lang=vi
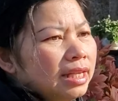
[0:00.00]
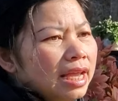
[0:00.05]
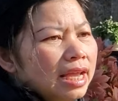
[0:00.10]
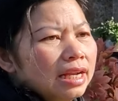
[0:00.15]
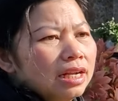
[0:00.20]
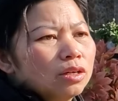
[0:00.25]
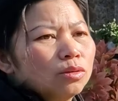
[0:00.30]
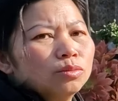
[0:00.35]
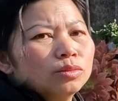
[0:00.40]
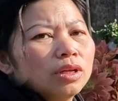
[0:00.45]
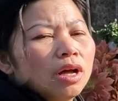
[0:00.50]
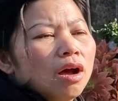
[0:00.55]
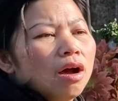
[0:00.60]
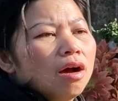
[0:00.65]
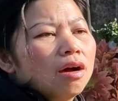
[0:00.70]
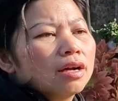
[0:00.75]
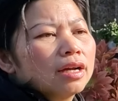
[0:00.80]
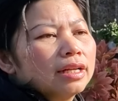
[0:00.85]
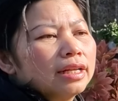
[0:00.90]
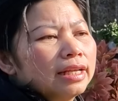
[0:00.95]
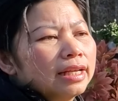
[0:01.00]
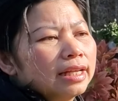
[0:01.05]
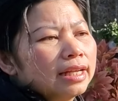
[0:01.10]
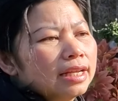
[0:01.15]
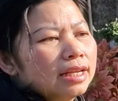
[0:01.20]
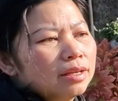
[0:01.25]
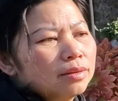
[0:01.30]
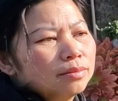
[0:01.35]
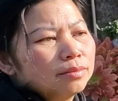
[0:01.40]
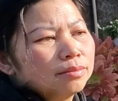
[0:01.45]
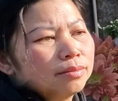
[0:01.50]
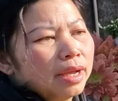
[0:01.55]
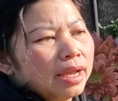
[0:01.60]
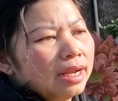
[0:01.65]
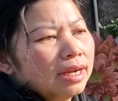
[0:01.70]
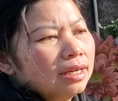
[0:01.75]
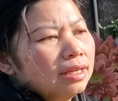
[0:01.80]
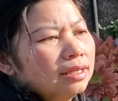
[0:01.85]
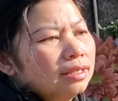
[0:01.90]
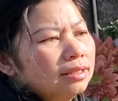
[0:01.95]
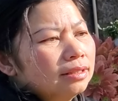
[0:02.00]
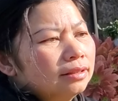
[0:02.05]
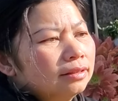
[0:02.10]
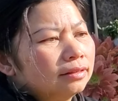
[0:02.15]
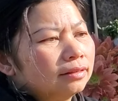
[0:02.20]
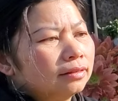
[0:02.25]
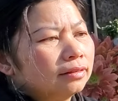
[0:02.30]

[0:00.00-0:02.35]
dáng nó cũng to cả nhà thấy không bản lớn